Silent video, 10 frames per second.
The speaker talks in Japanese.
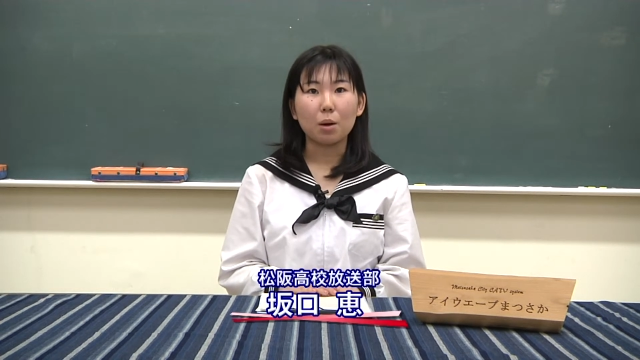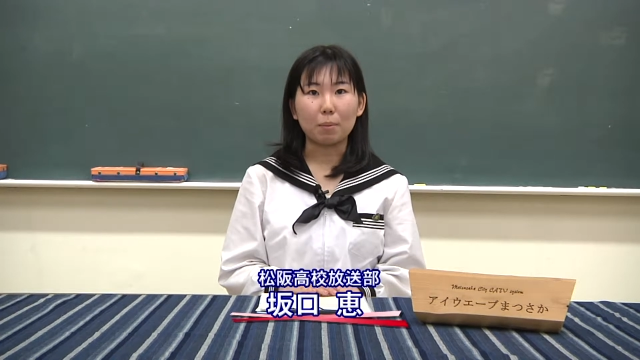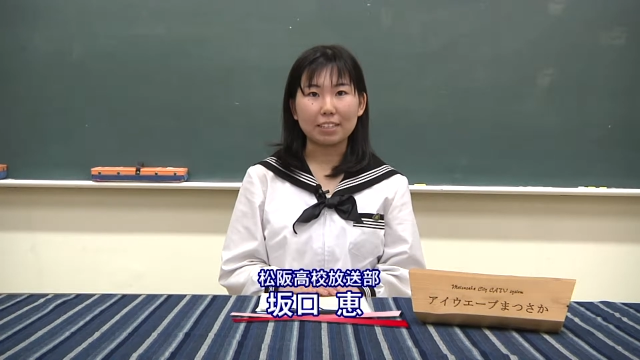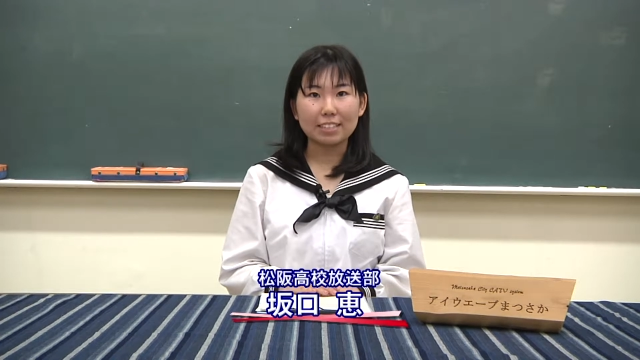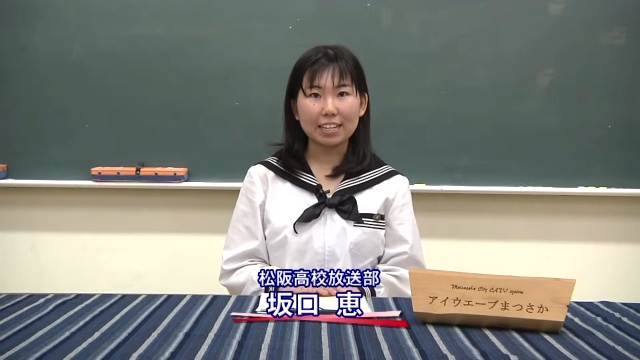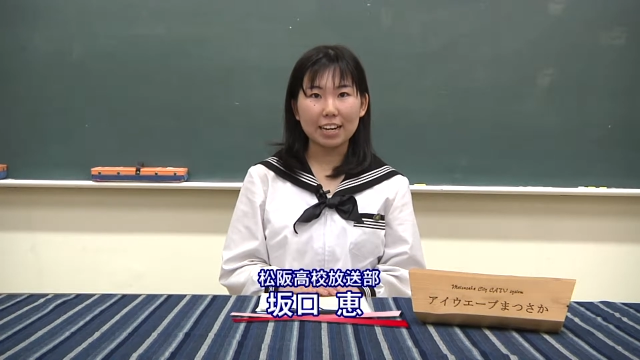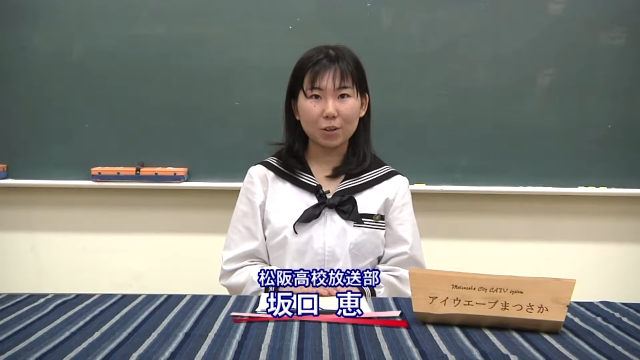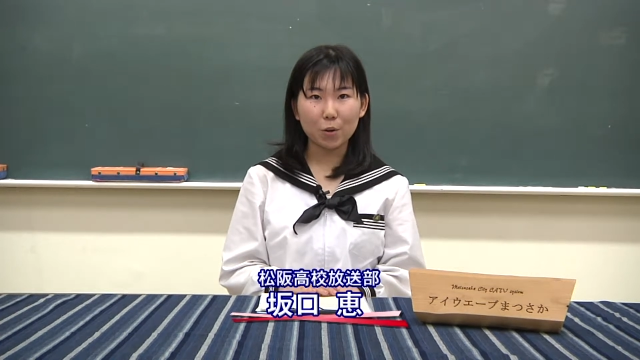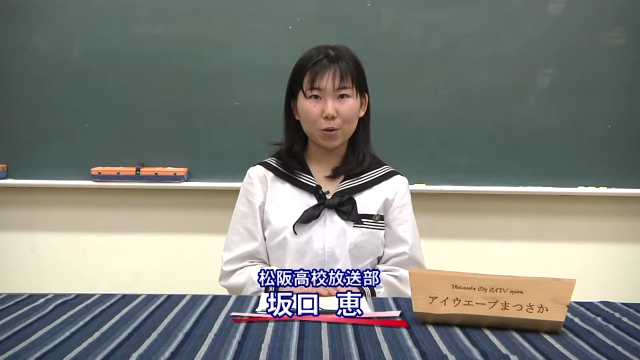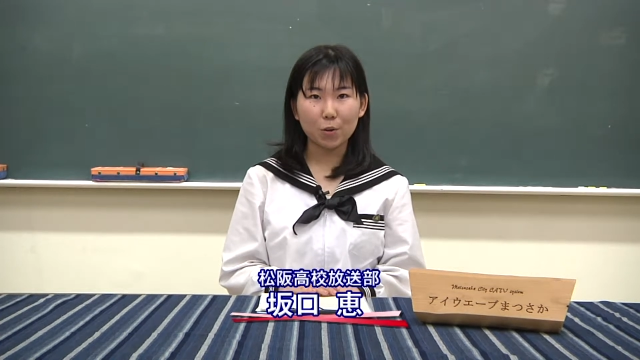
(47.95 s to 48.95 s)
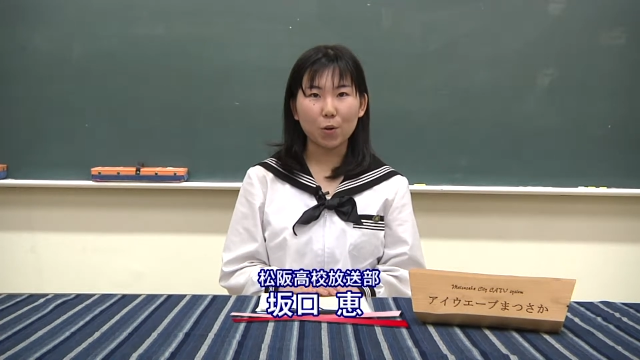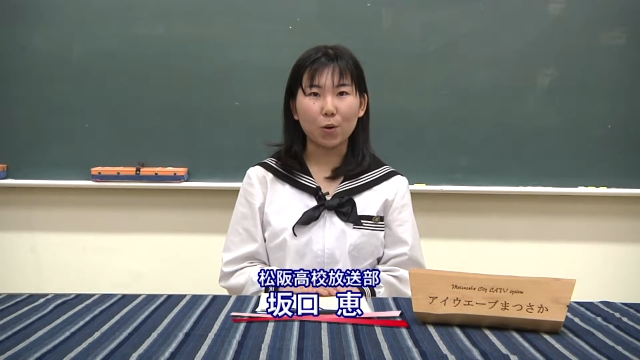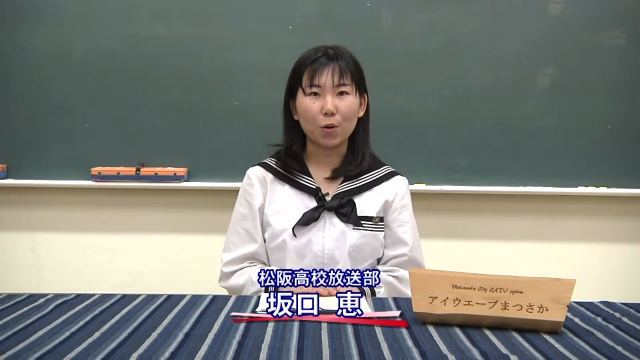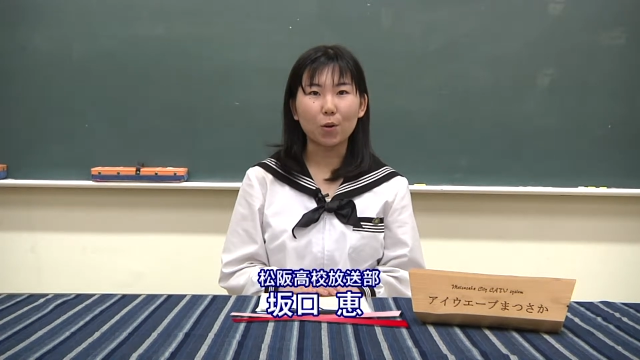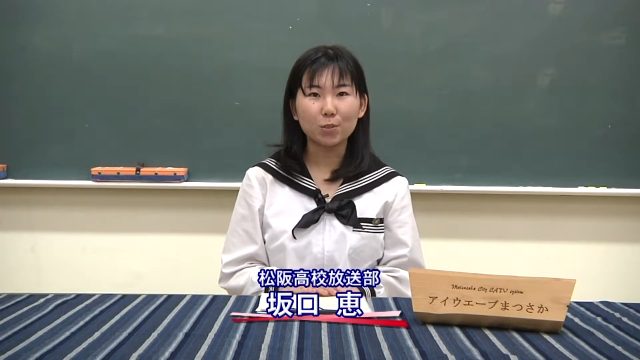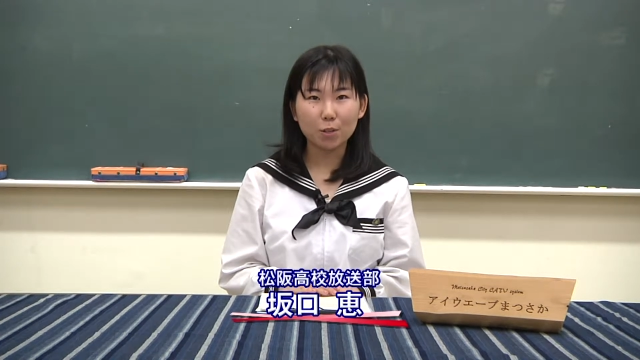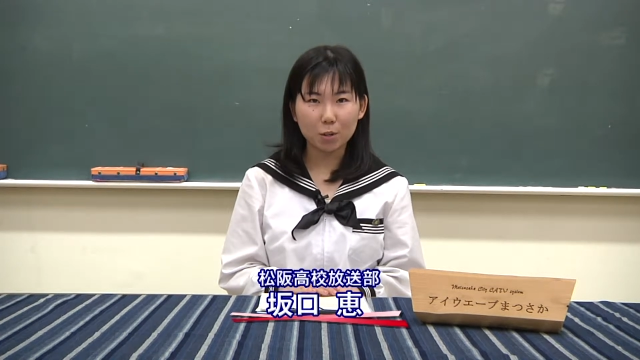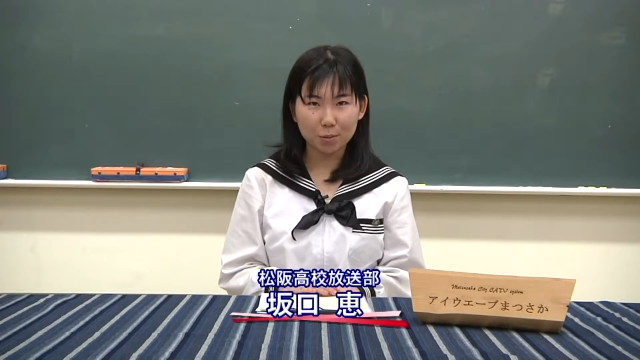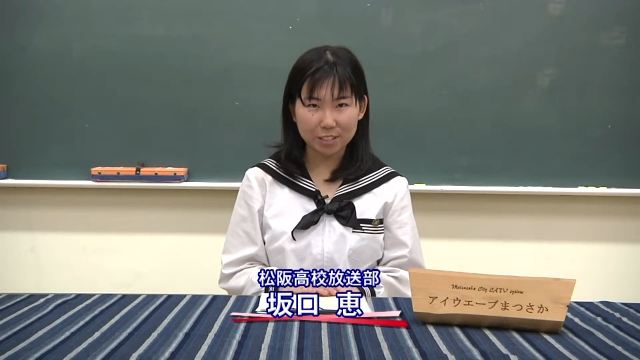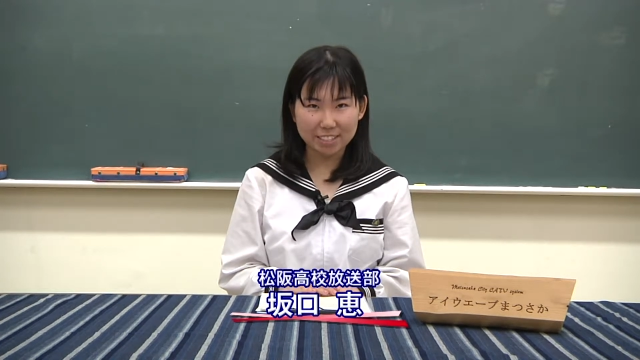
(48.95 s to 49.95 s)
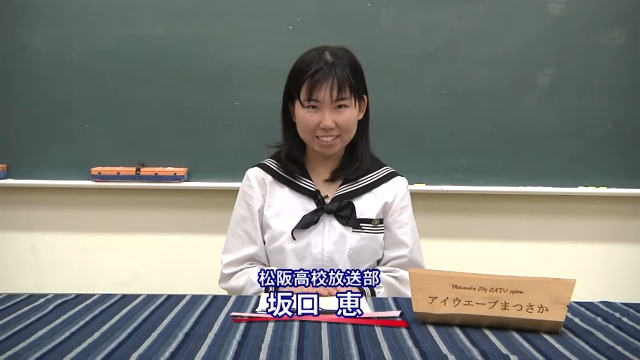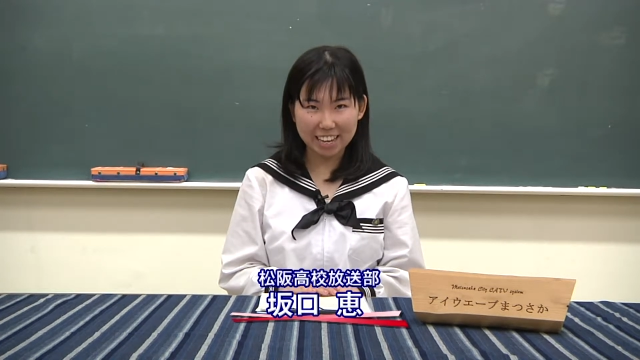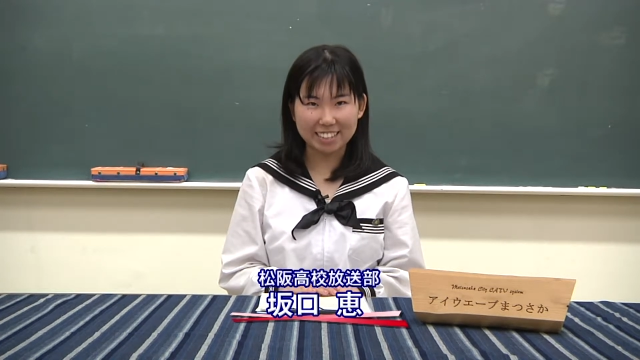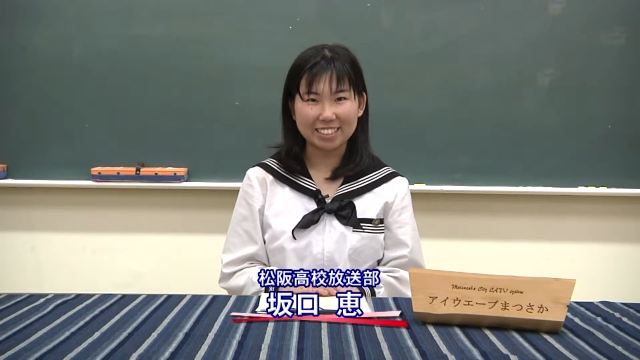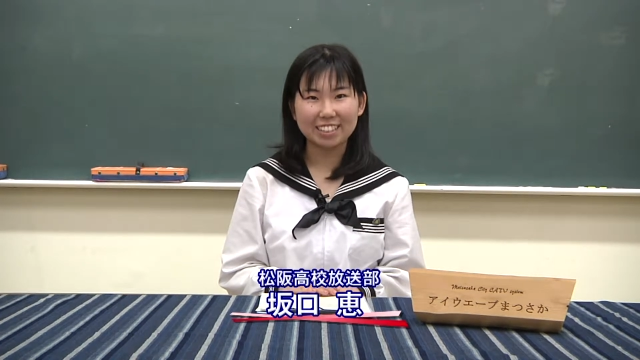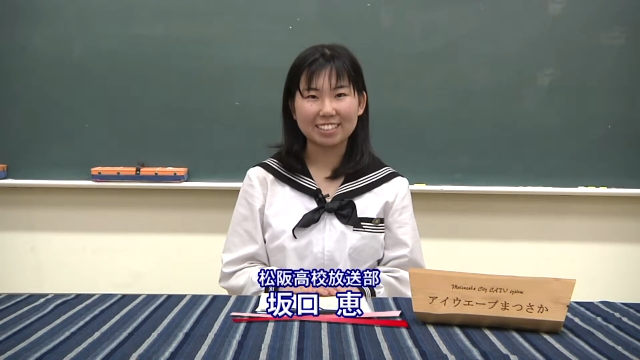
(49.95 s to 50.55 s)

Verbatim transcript: 松阪高校放送部1年